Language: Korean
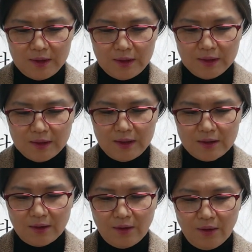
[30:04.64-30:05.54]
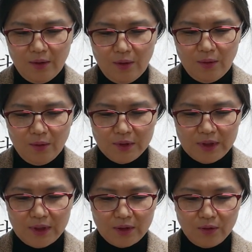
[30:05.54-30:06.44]
어쨌든 그래서
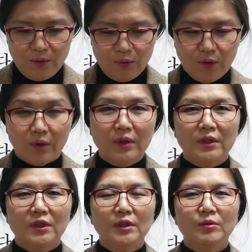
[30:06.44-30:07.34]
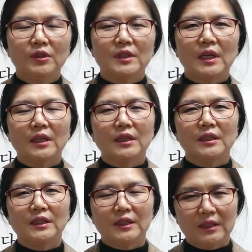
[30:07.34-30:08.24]
혹시라도 뭐 의문이
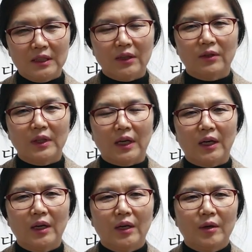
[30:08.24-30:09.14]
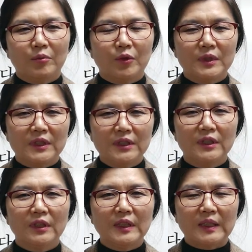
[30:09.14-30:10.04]
생기신다거나 뭐
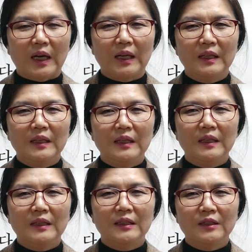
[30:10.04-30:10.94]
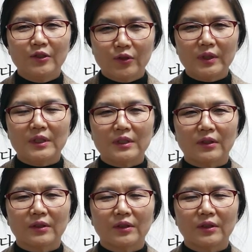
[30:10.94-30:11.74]
의견이 다를 수 있죠.